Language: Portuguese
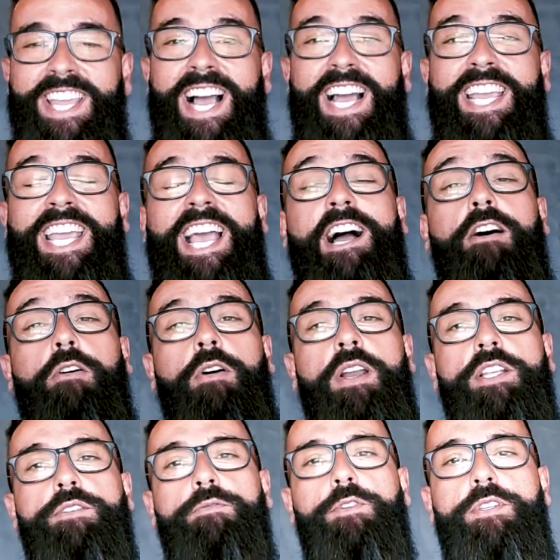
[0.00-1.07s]
E aí é a hora
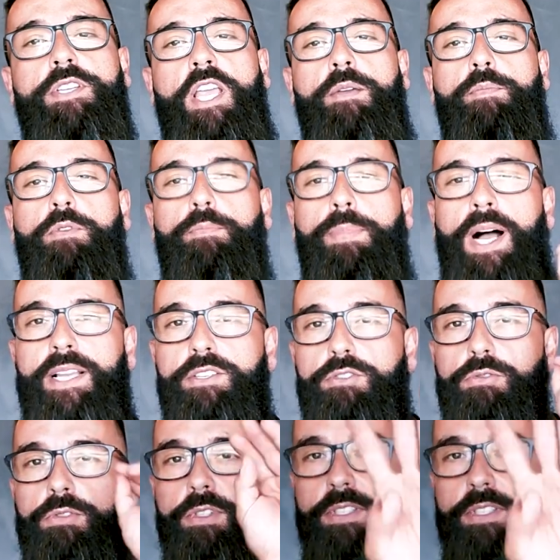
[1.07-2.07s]
de você ir para o passo